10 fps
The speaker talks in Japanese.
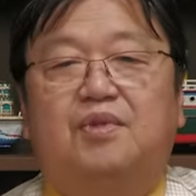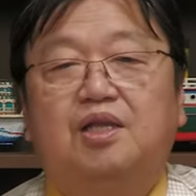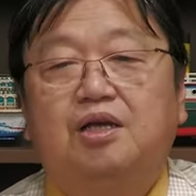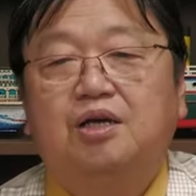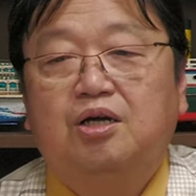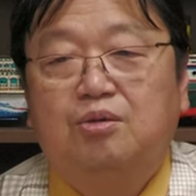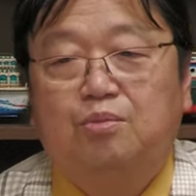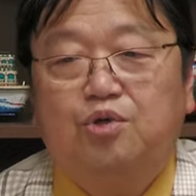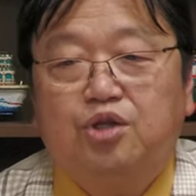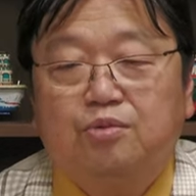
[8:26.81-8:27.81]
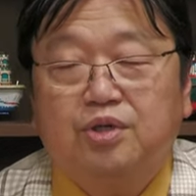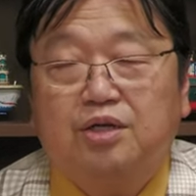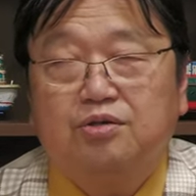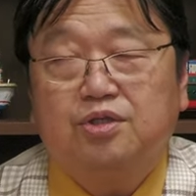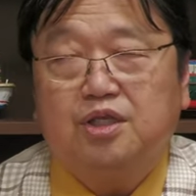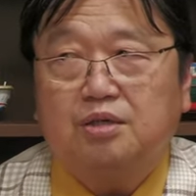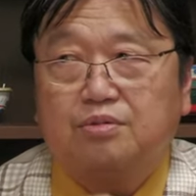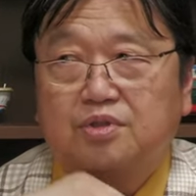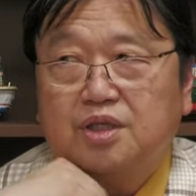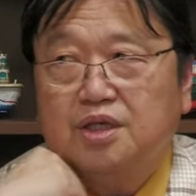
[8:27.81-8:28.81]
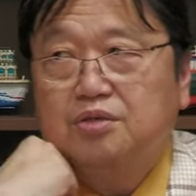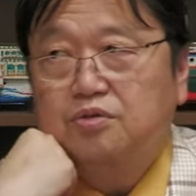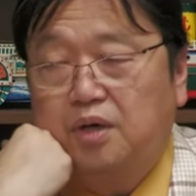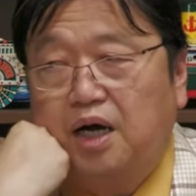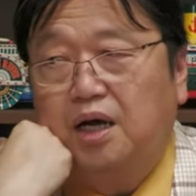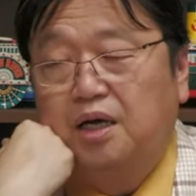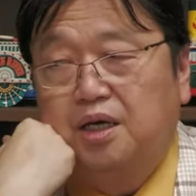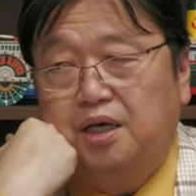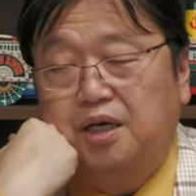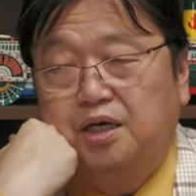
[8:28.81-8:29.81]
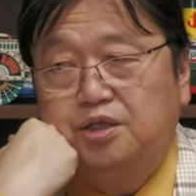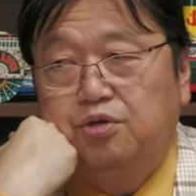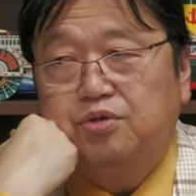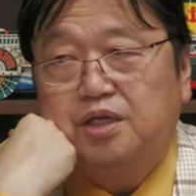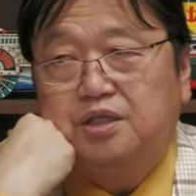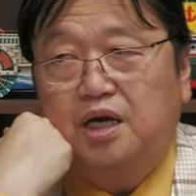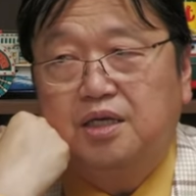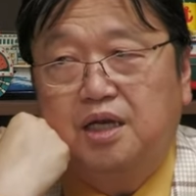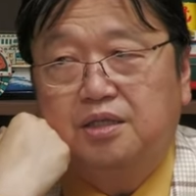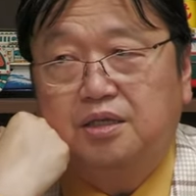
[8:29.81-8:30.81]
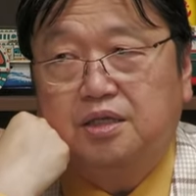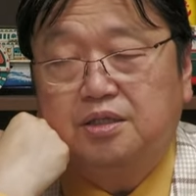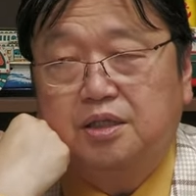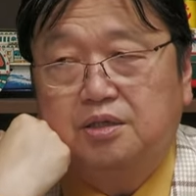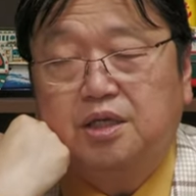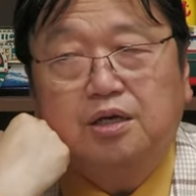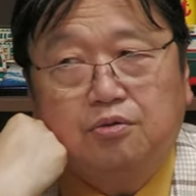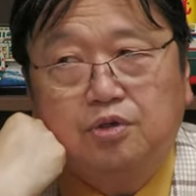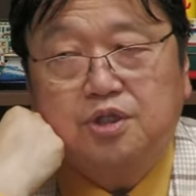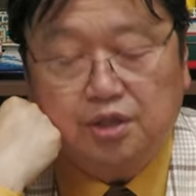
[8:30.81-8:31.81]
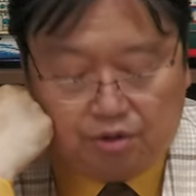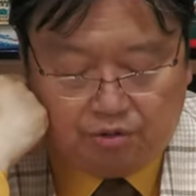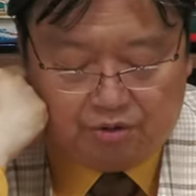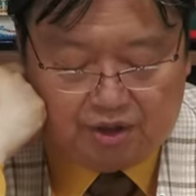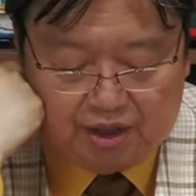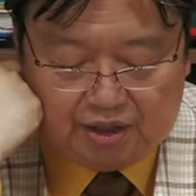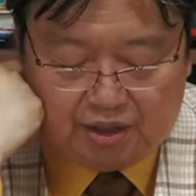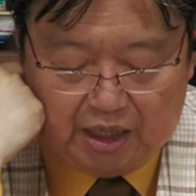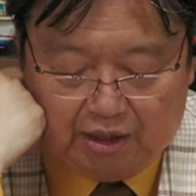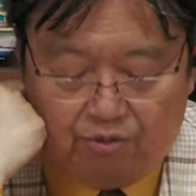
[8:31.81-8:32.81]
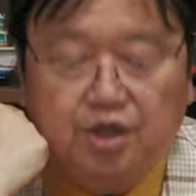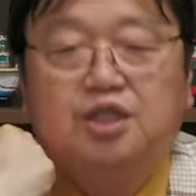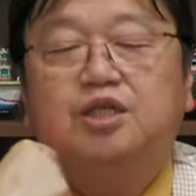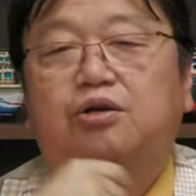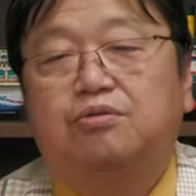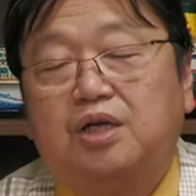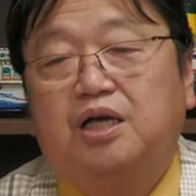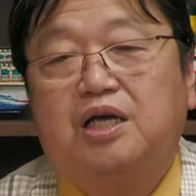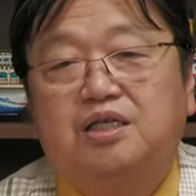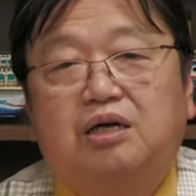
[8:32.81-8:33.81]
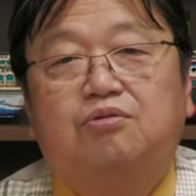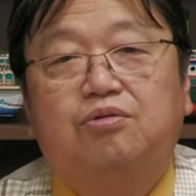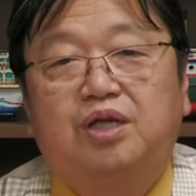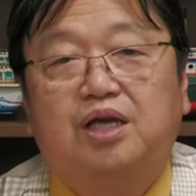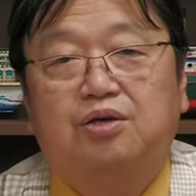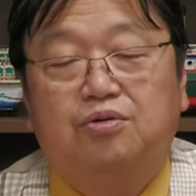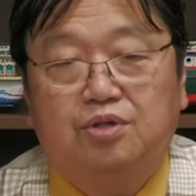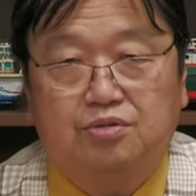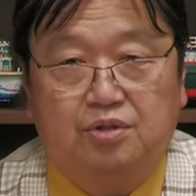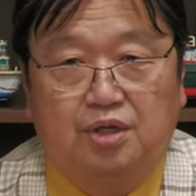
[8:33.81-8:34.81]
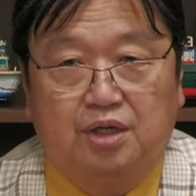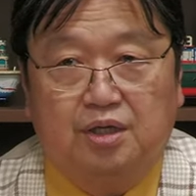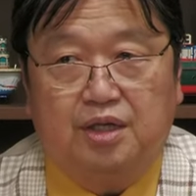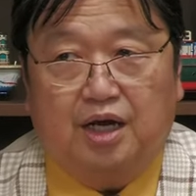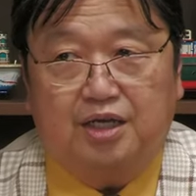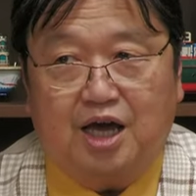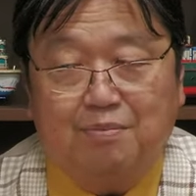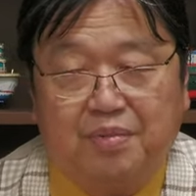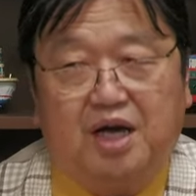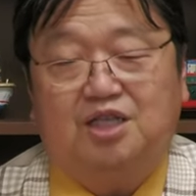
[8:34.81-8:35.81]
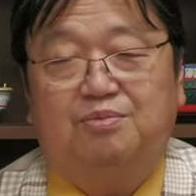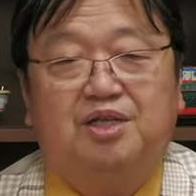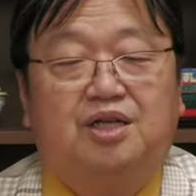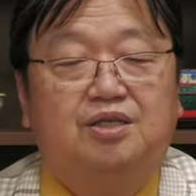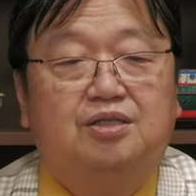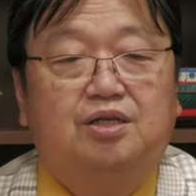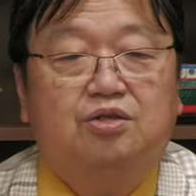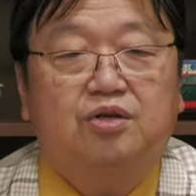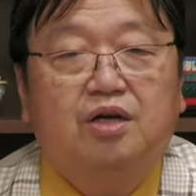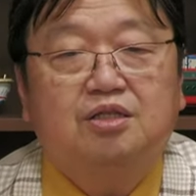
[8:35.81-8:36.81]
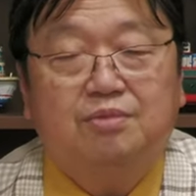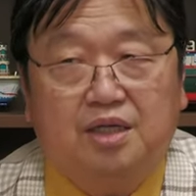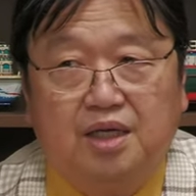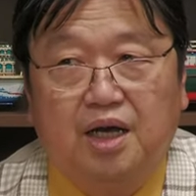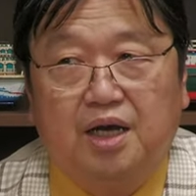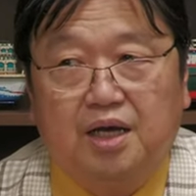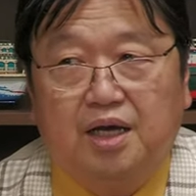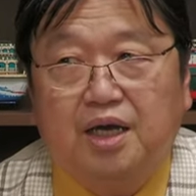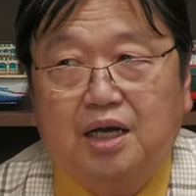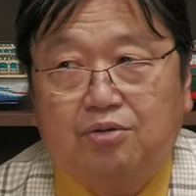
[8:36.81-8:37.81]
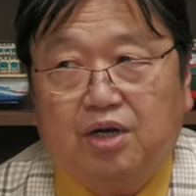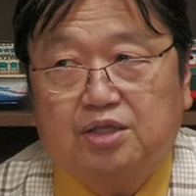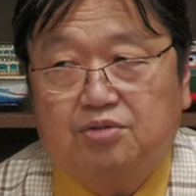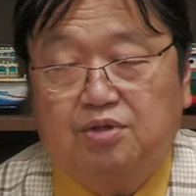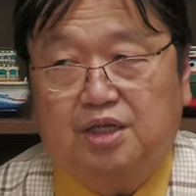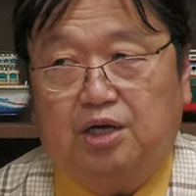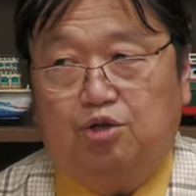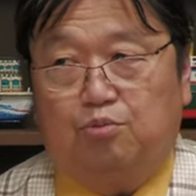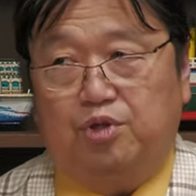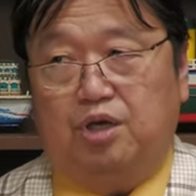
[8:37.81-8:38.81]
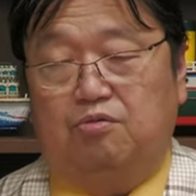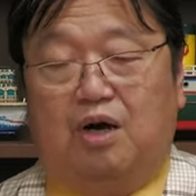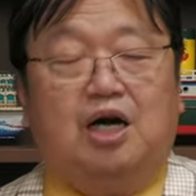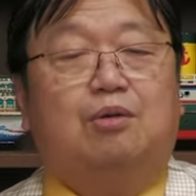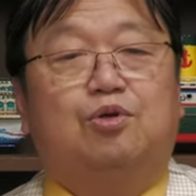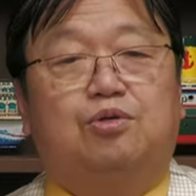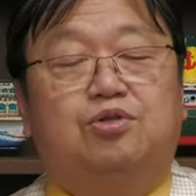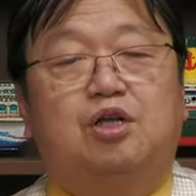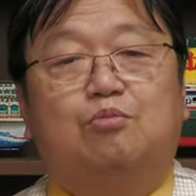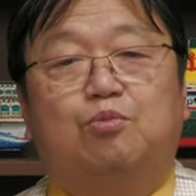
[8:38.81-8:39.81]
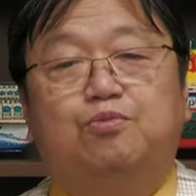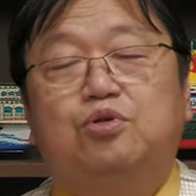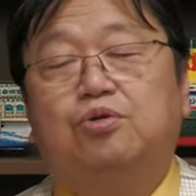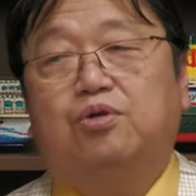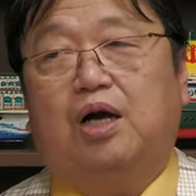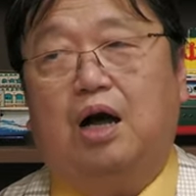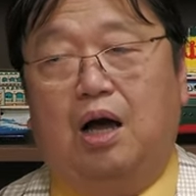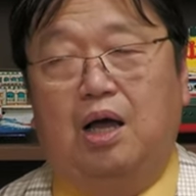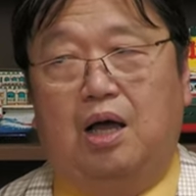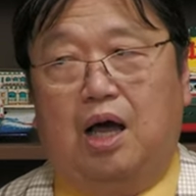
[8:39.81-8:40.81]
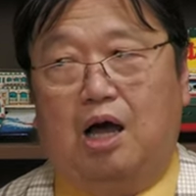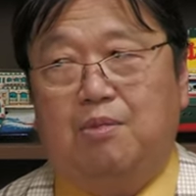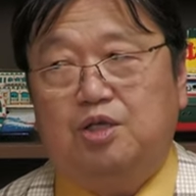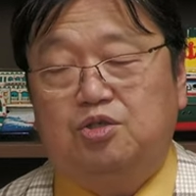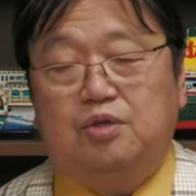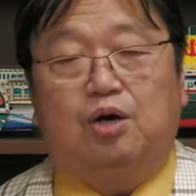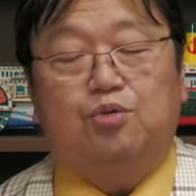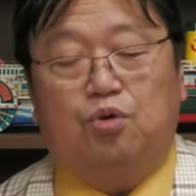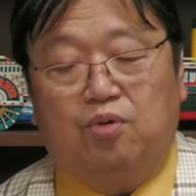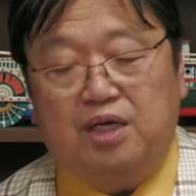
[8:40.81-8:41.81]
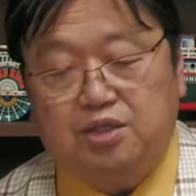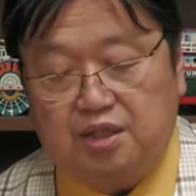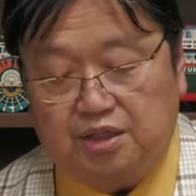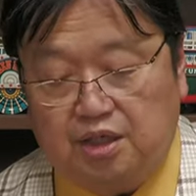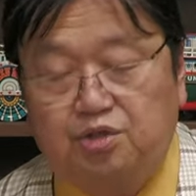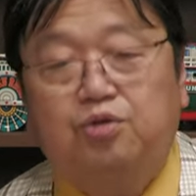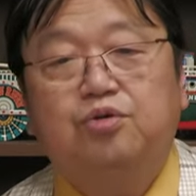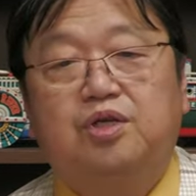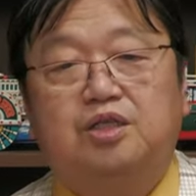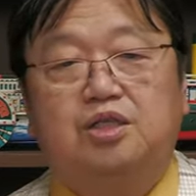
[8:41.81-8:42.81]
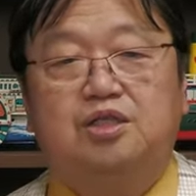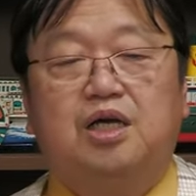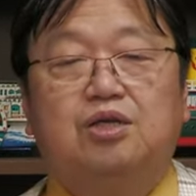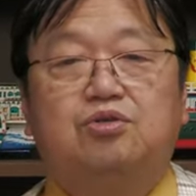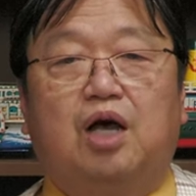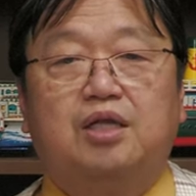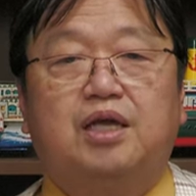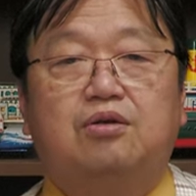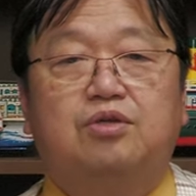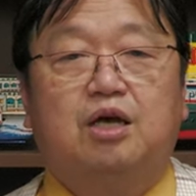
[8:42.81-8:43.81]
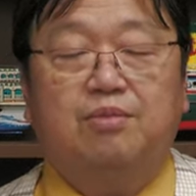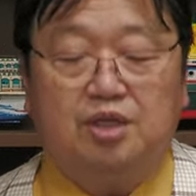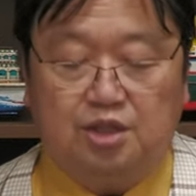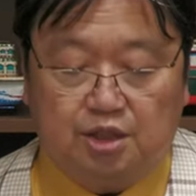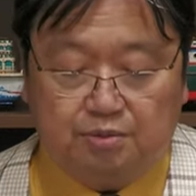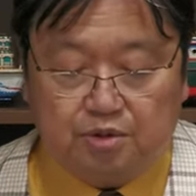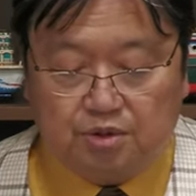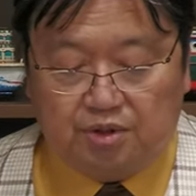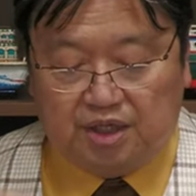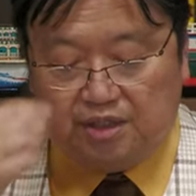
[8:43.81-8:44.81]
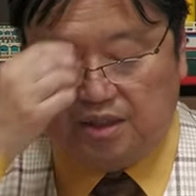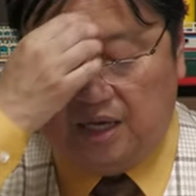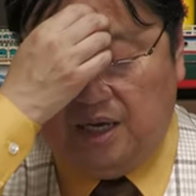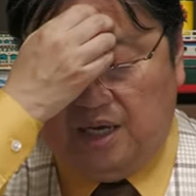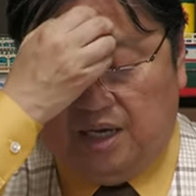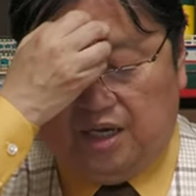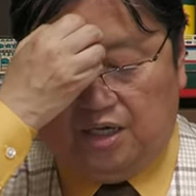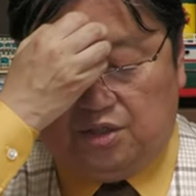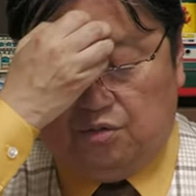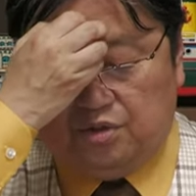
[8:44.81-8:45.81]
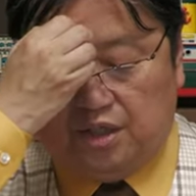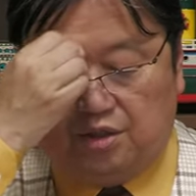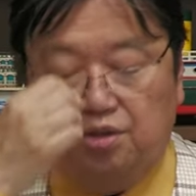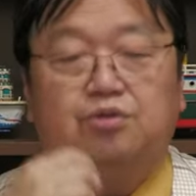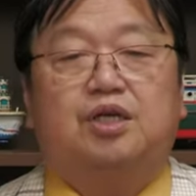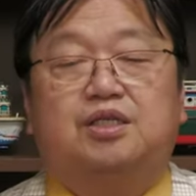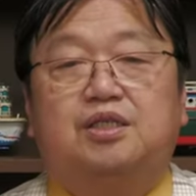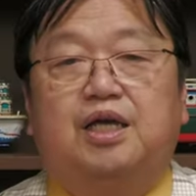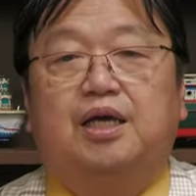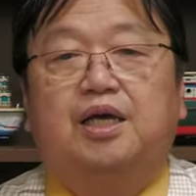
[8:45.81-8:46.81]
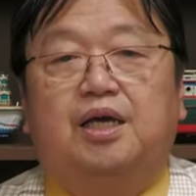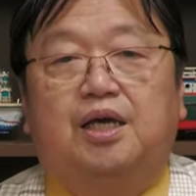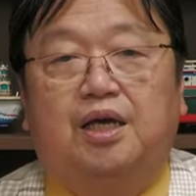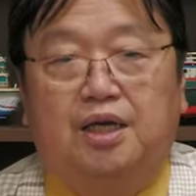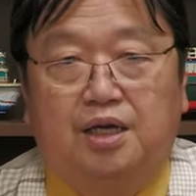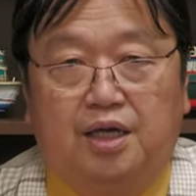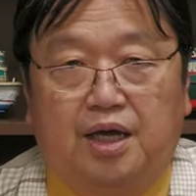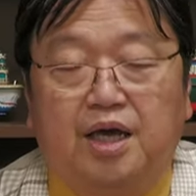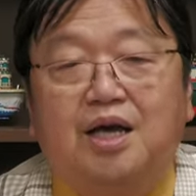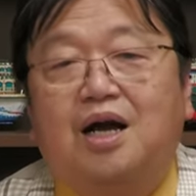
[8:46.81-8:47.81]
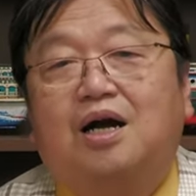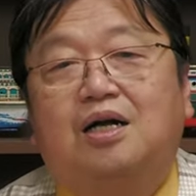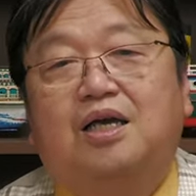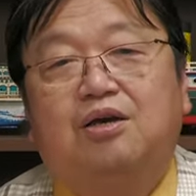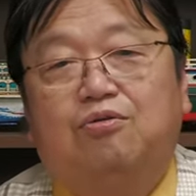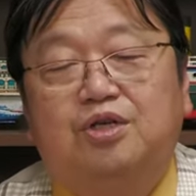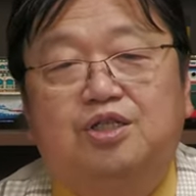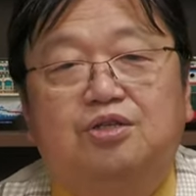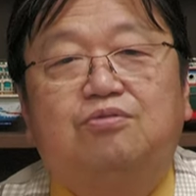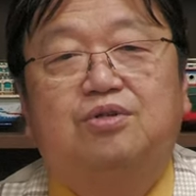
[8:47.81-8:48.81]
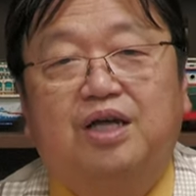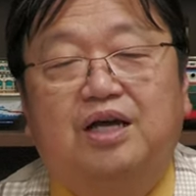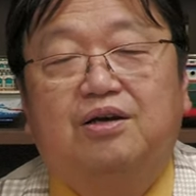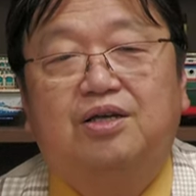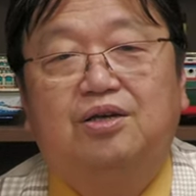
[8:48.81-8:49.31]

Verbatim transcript: でもともとあのスティーブン・キングはえー、小説家になってですね成功してすぐにですねあのいちドルで原作を提供というなんかキャンペーン始めたんですね。それはつまり映画とか作りたいと思っている若者、それはもうプロとかアマチュアを問わずですねそういう人たちにチャンスを与えるために自分のですね小説のですね、えー、映画化権をいちドルで、